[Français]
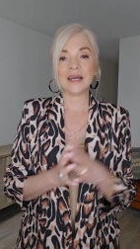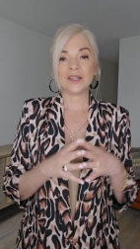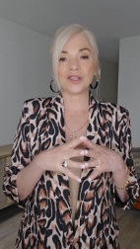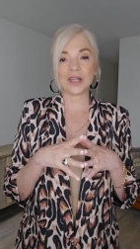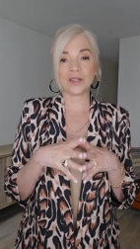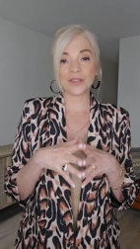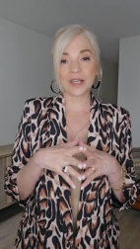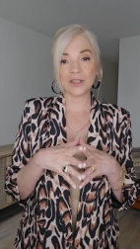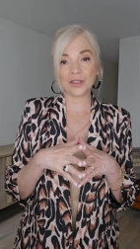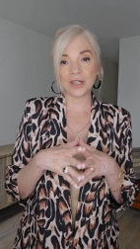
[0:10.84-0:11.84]
J'ai
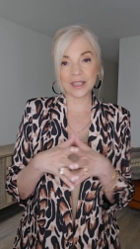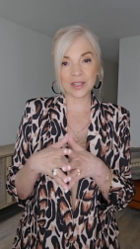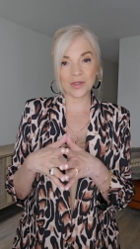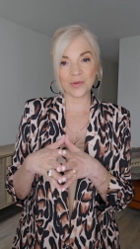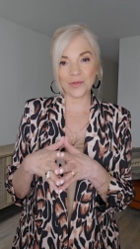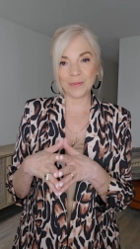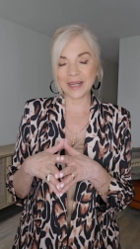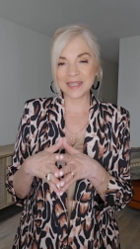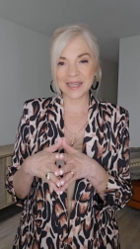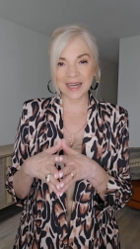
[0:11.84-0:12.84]
rentré une collection de
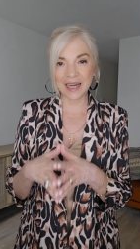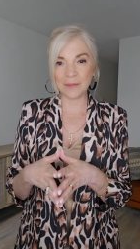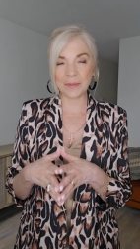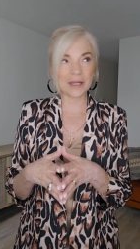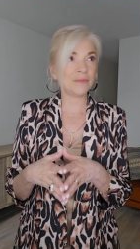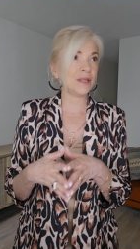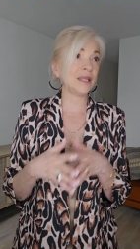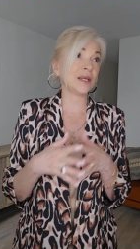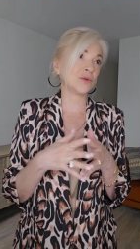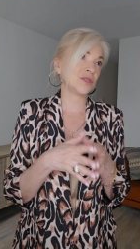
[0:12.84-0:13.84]
blazers imprimés,
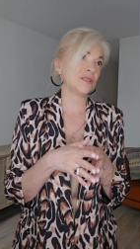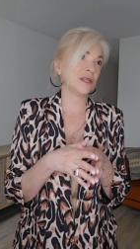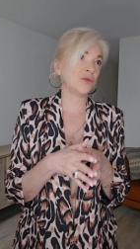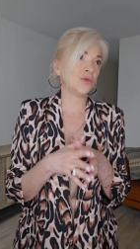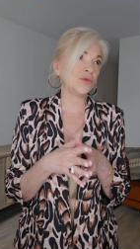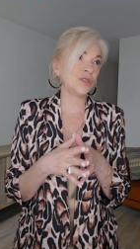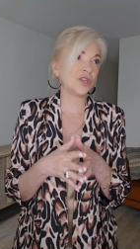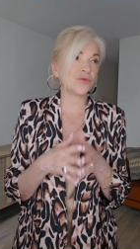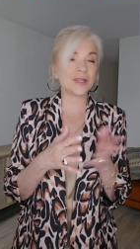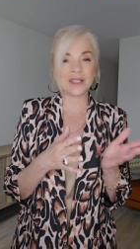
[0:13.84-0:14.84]
il y a aussi des unis,
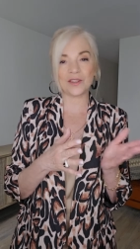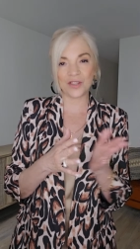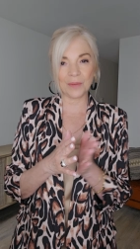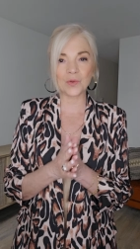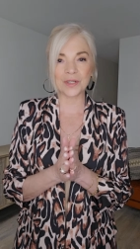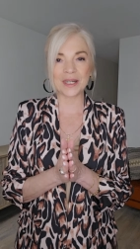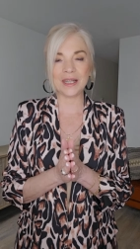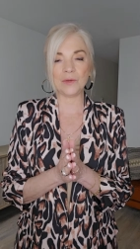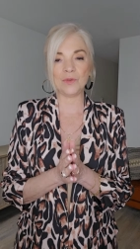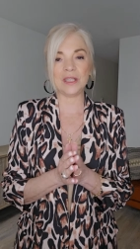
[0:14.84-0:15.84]
je vous les ai déjà montrés
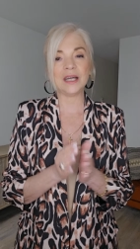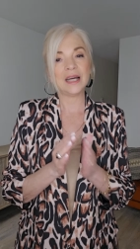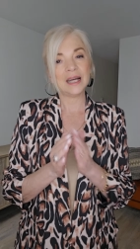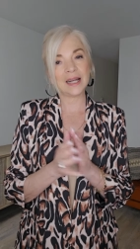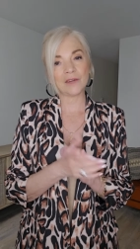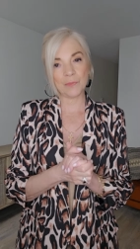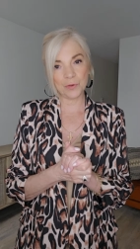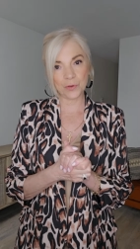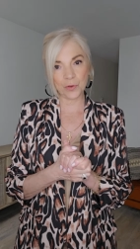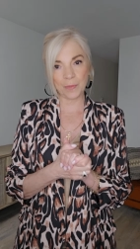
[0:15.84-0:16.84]
les unis. Là on va
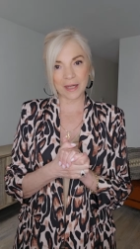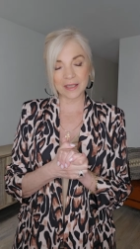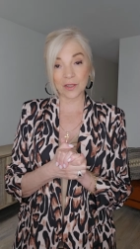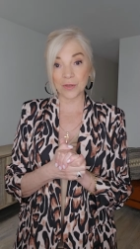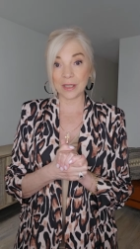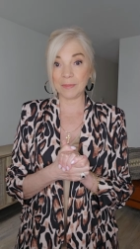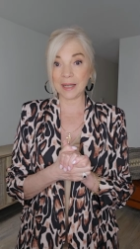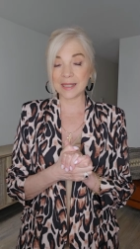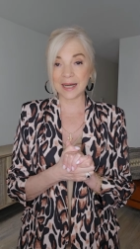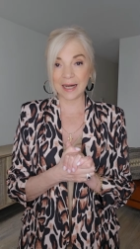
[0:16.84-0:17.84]
plutôt partir sur les
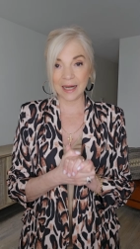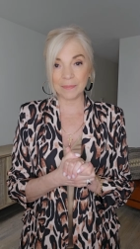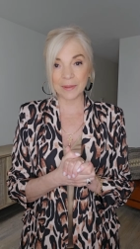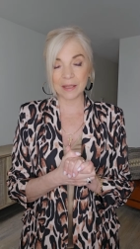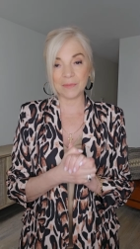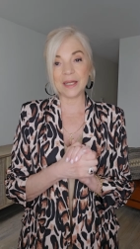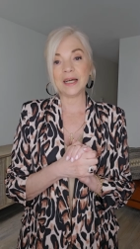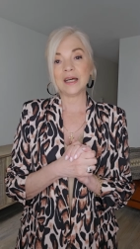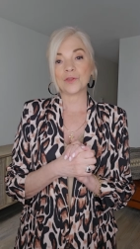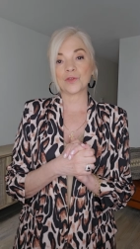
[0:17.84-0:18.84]
blazers imprimés.
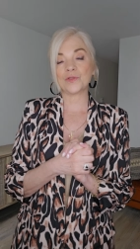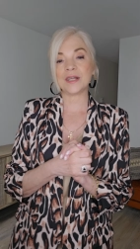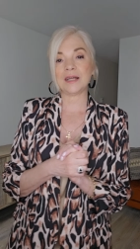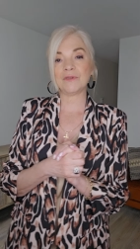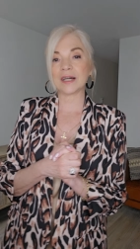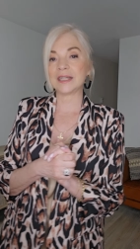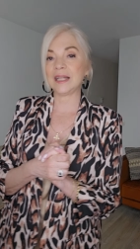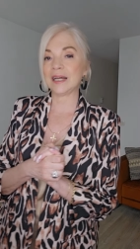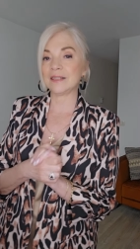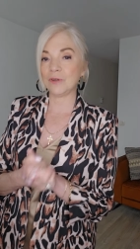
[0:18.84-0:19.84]
Donc vous allez voir qu'il
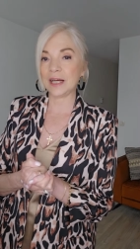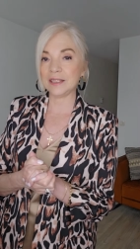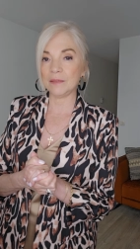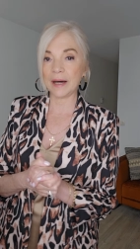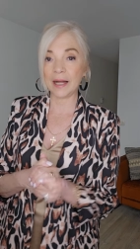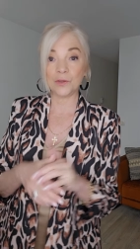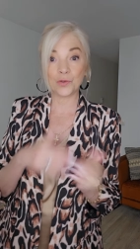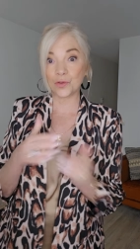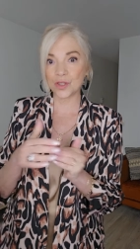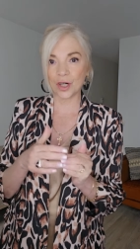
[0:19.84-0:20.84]
y a de l'animal de
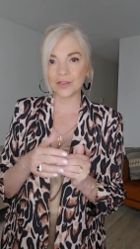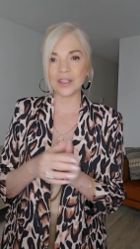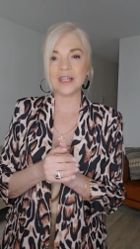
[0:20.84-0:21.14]
toutes sortes